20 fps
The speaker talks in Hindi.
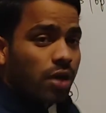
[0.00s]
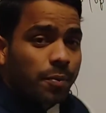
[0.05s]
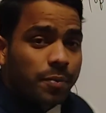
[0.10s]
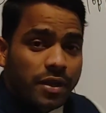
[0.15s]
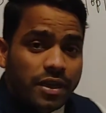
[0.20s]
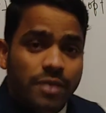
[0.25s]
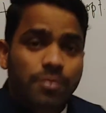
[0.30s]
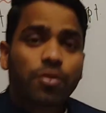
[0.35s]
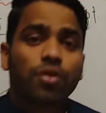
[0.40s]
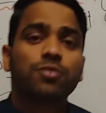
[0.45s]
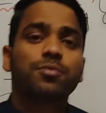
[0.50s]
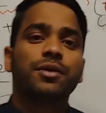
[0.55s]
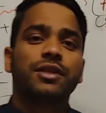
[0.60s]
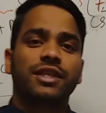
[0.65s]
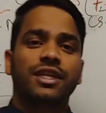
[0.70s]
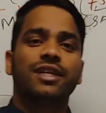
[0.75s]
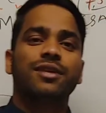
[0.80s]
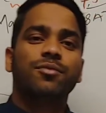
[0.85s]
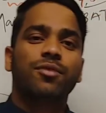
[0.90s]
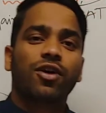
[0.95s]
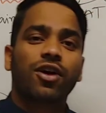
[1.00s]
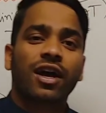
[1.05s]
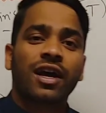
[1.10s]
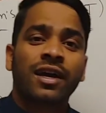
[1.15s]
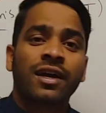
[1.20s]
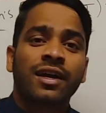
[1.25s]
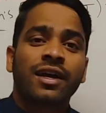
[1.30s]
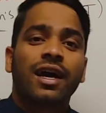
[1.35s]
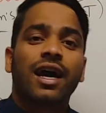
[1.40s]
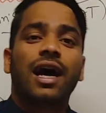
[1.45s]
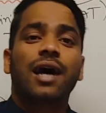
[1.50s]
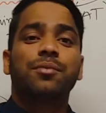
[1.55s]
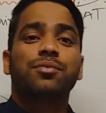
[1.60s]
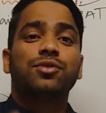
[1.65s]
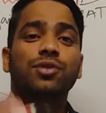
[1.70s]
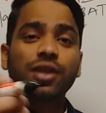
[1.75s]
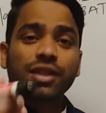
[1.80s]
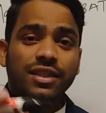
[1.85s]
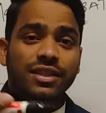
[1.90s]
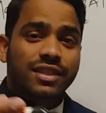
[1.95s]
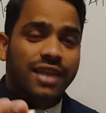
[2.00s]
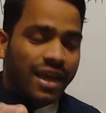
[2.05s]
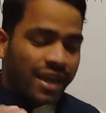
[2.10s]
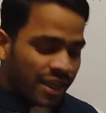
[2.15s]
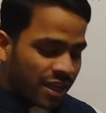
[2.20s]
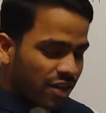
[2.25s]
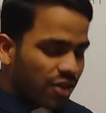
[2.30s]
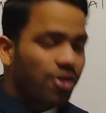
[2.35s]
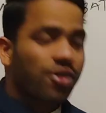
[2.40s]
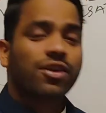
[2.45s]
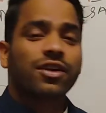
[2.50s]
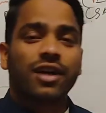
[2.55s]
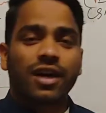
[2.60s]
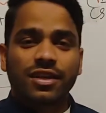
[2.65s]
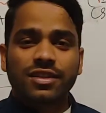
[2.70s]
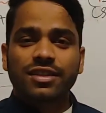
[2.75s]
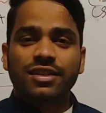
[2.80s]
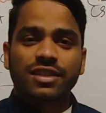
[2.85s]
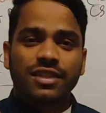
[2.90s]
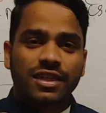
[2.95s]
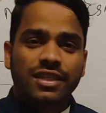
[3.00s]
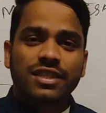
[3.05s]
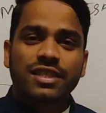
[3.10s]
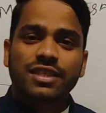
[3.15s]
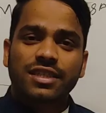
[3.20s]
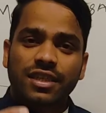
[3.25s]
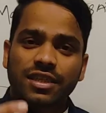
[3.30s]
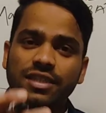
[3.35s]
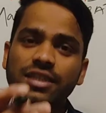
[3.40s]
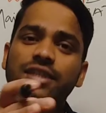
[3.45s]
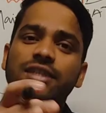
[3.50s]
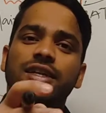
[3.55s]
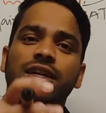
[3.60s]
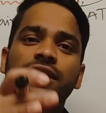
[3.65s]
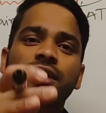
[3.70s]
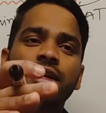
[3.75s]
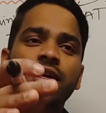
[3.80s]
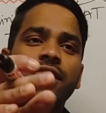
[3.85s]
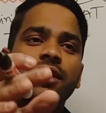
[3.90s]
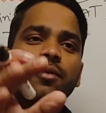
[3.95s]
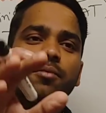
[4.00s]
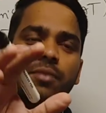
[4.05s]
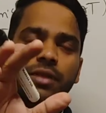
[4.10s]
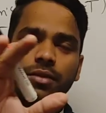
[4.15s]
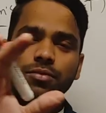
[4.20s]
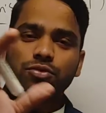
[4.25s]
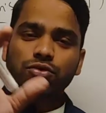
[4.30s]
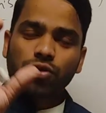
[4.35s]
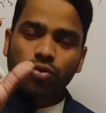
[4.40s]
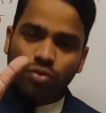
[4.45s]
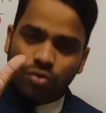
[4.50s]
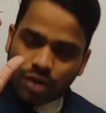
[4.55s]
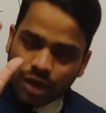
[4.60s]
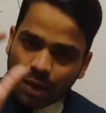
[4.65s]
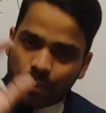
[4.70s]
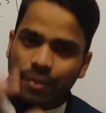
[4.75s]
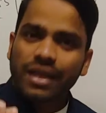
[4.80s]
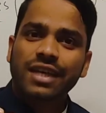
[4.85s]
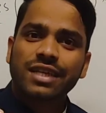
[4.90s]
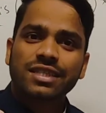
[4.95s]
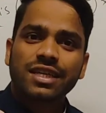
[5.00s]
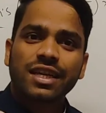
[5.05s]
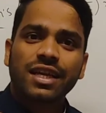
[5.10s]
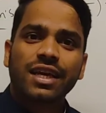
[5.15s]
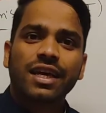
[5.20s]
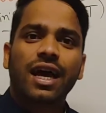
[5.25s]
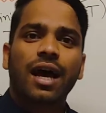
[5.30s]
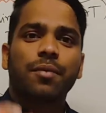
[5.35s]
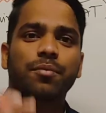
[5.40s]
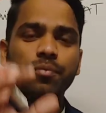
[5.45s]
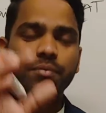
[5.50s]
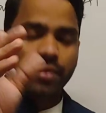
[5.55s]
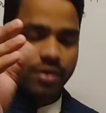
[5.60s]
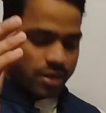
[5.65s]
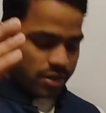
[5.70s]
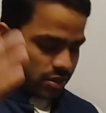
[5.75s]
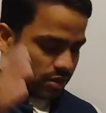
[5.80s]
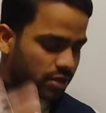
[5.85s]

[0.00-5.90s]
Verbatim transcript: तो आपके लिए बहुत बेहतरीन मौका है आप तुरंत जाएँ और खान जी एस रिसर्च सेंटर मतलब जो एप्लीकेशन है आप